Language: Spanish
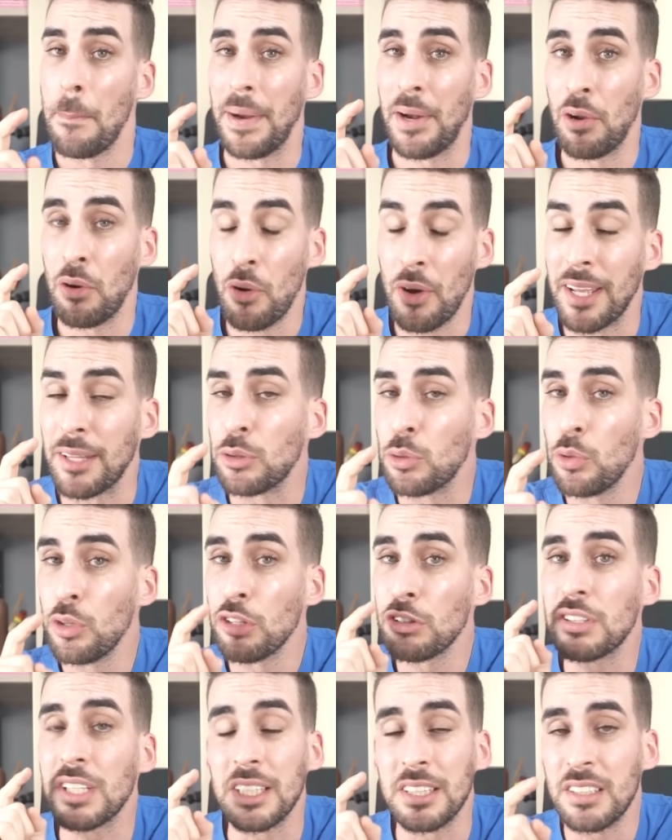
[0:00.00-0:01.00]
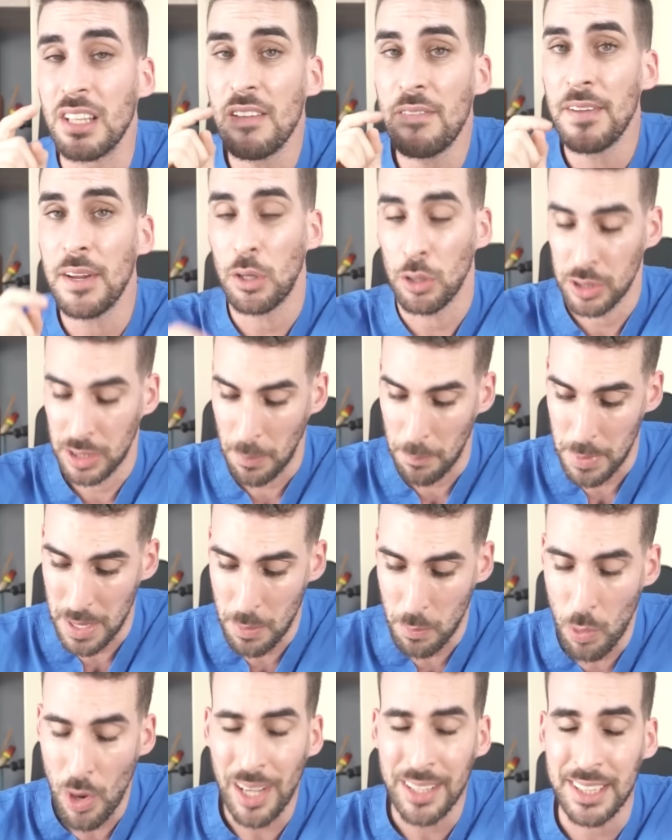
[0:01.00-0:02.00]
Pero los estudios científicos
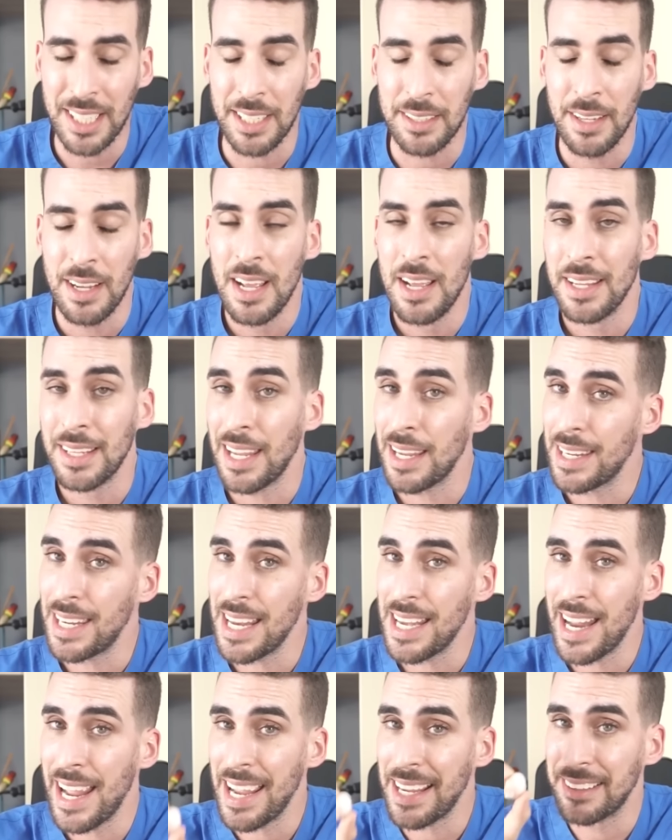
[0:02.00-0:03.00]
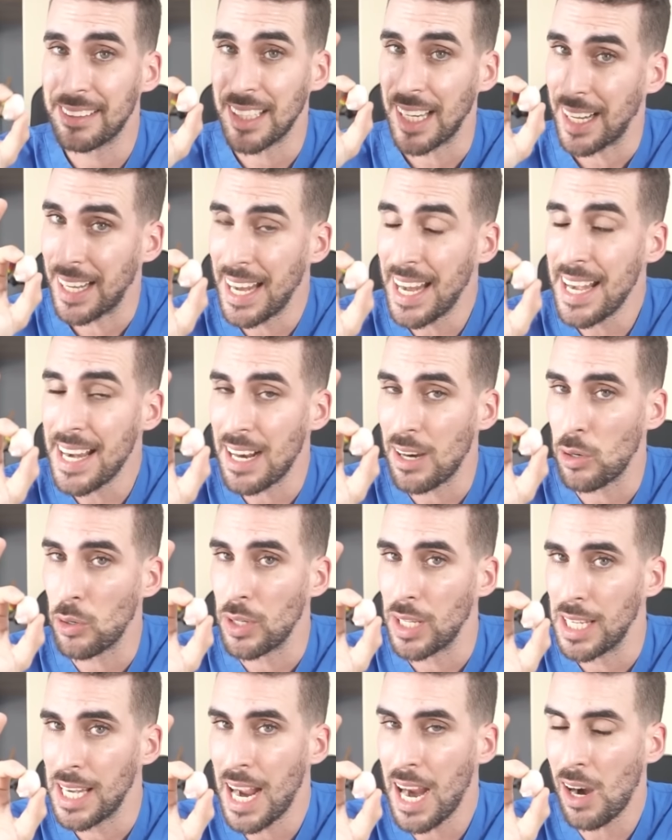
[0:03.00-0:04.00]
también muestran que quienes exageran
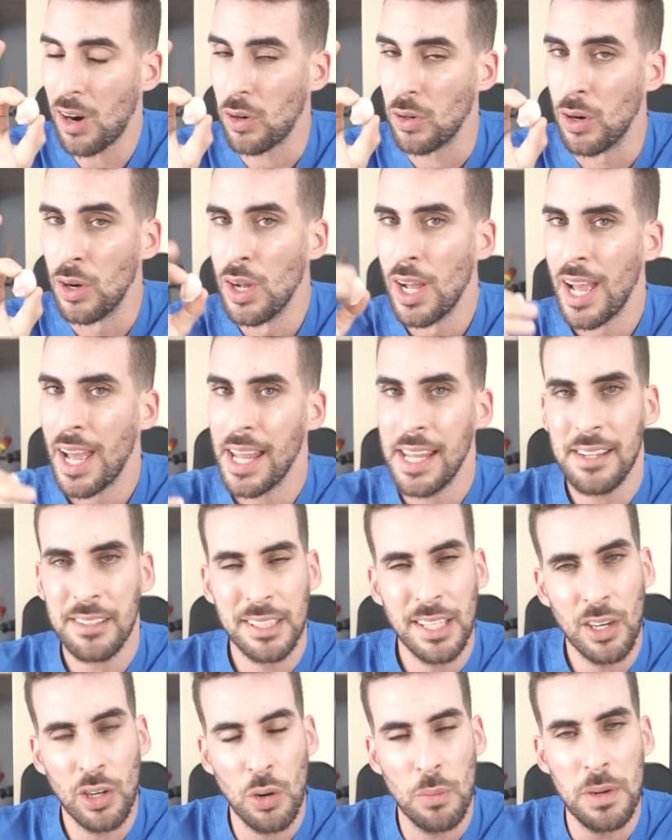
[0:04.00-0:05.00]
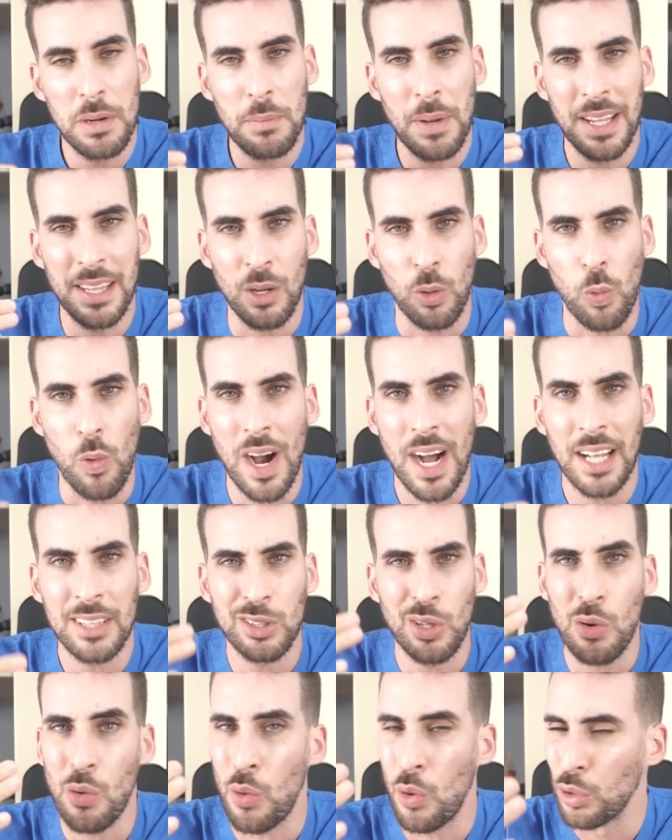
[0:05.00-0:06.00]
con el ajo, es decir, comen más de
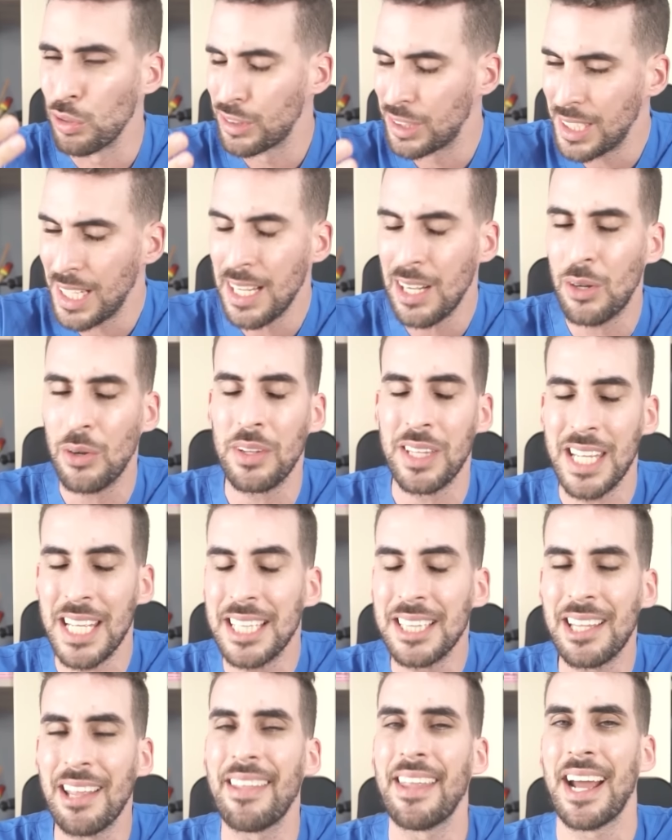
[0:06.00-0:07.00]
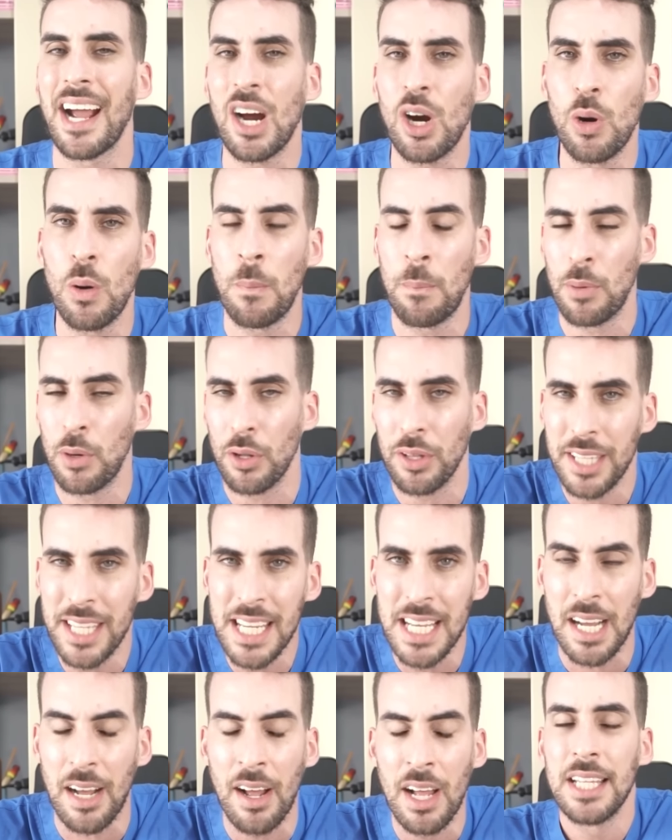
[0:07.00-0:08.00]
4 o 5 dientes de ajos por
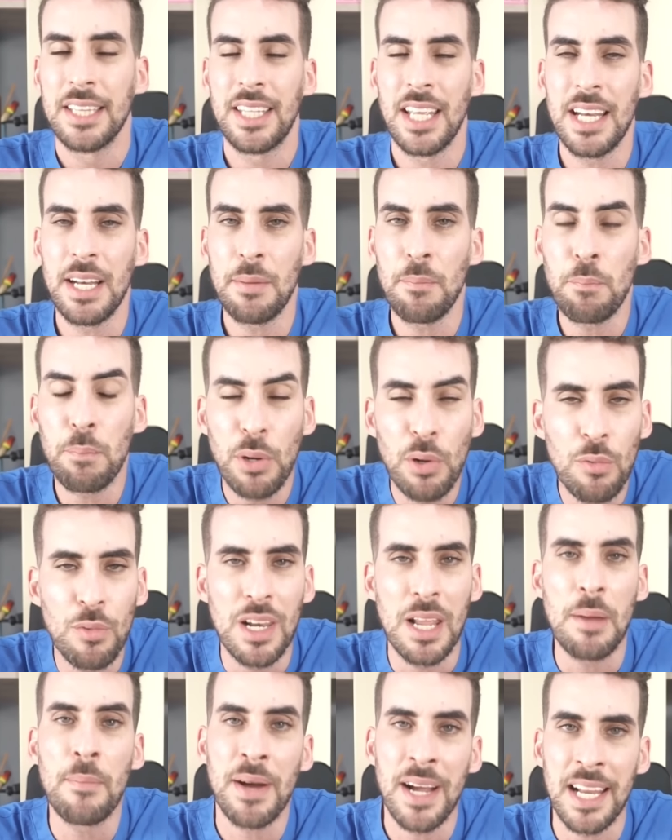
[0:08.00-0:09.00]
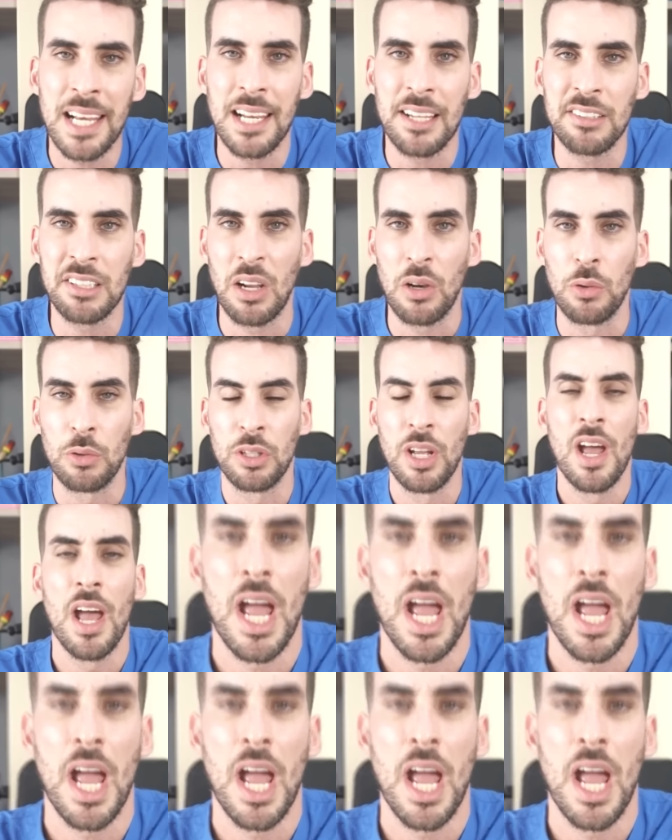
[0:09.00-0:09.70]
día, tienen problemas en la salud.